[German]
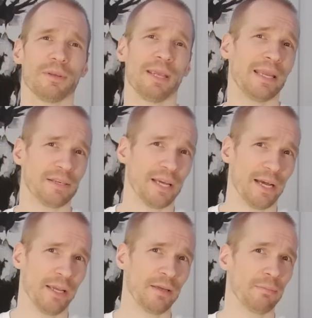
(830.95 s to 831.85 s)

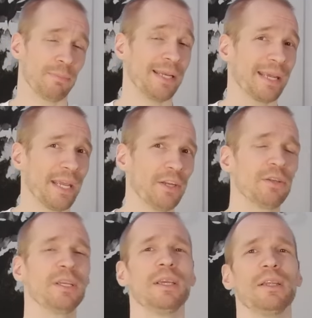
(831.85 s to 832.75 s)
NDI bei der Canon,
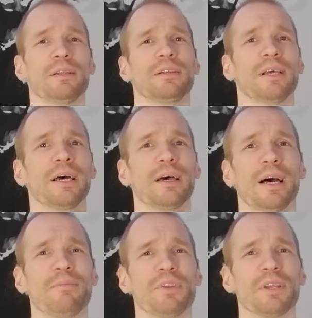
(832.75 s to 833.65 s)
denn da
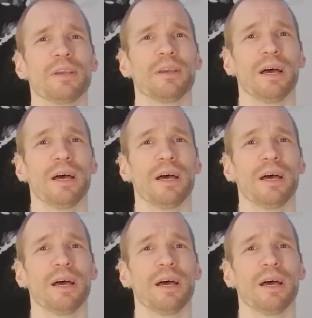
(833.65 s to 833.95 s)
haben wir